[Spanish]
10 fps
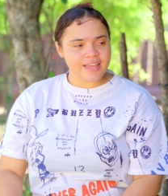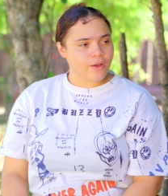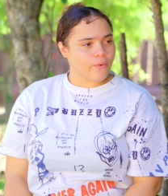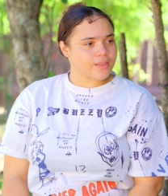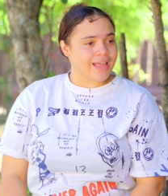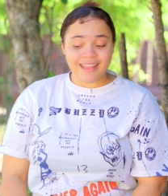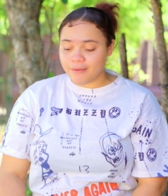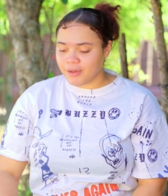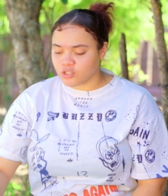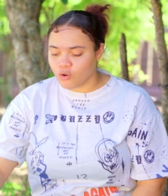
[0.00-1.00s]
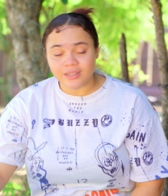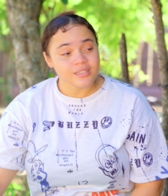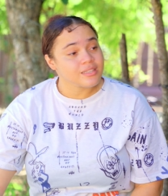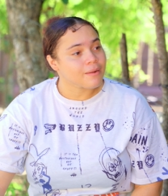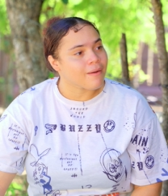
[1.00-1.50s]
se dé cuenta? Además, con
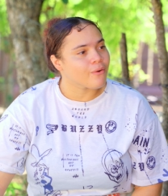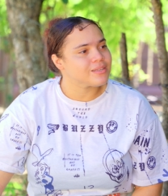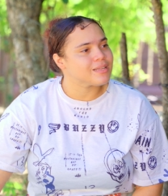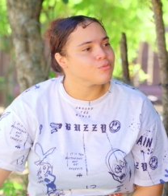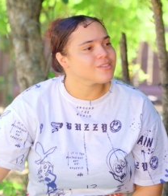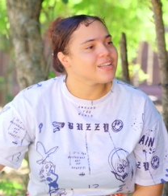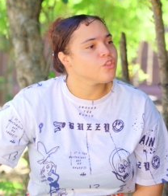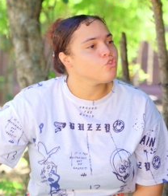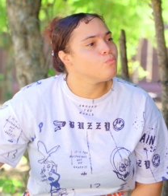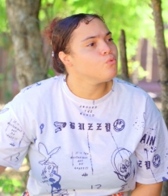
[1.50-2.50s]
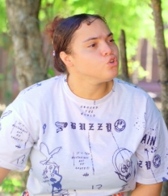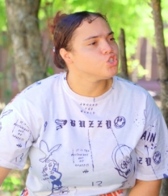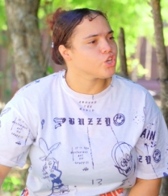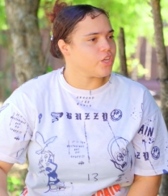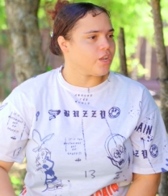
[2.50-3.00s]
este trabajo estamos ganando
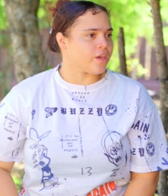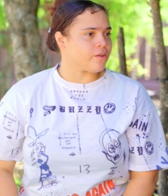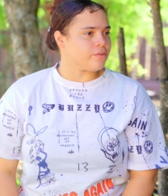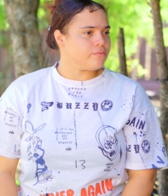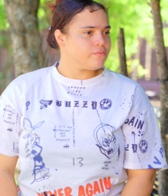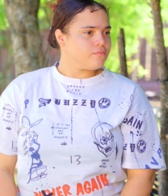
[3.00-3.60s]
mucho dinero.